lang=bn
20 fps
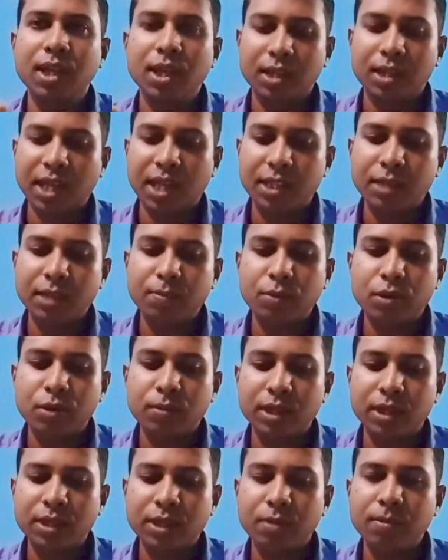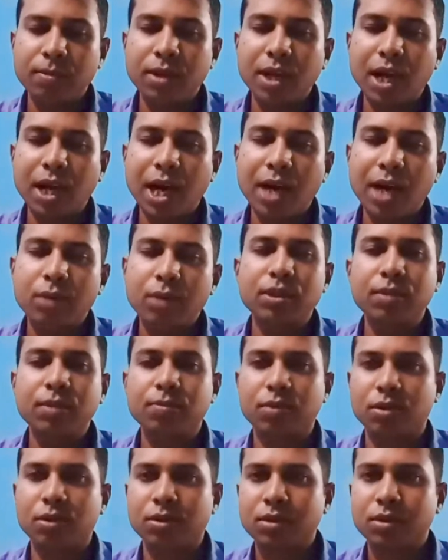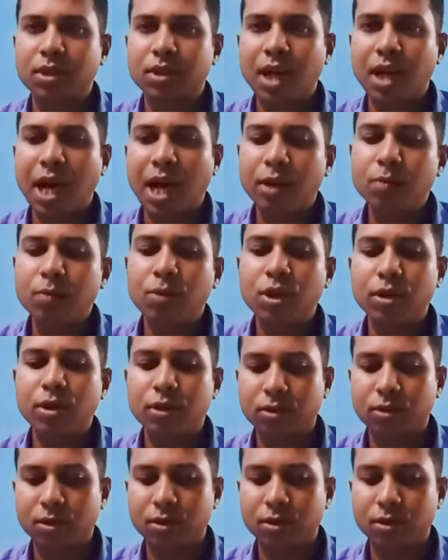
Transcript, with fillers: কাশির পরিমাণটা হবে আরো তীব্র আরো ভয়ঙ্কর